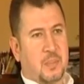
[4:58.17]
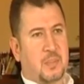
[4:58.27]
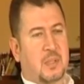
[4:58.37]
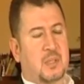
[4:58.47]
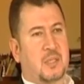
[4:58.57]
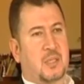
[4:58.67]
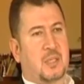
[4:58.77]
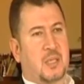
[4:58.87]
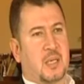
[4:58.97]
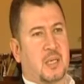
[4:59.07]

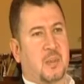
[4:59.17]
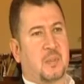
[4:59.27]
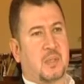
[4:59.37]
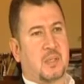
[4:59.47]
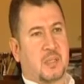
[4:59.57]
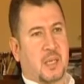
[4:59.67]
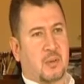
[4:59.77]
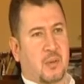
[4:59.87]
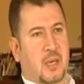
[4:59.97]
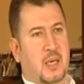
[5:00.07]
Yaptığınız işe, yaptığınız
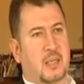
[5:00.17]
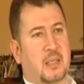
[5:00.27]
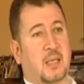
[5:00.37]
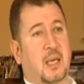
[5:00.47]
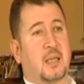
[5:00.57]
sektöre ait,